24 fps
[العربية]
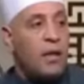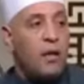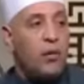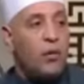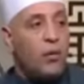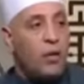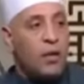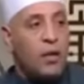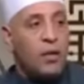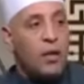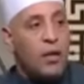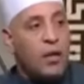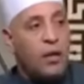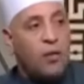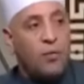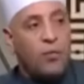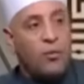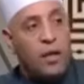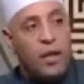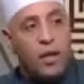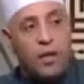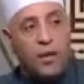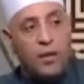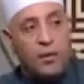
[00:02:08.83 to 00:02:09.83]
أحل
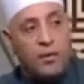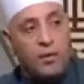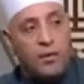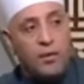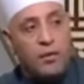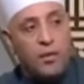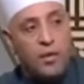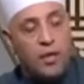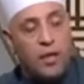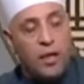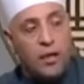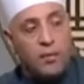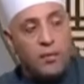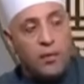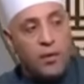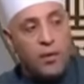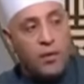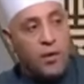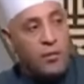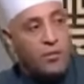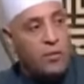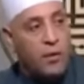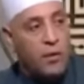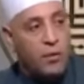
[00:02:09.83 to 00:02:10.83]
لكم ليلة الصيام
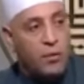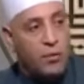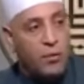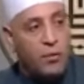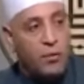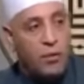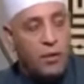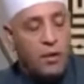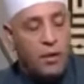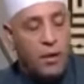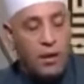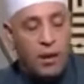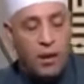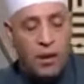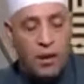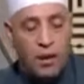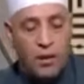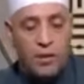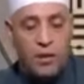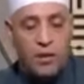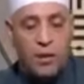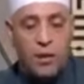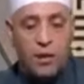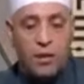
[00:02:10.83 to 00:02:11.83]
الرفث إلى
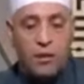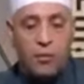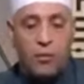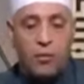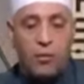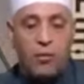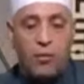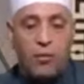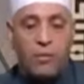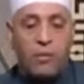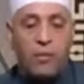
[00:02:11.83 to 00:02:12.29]
نسائكم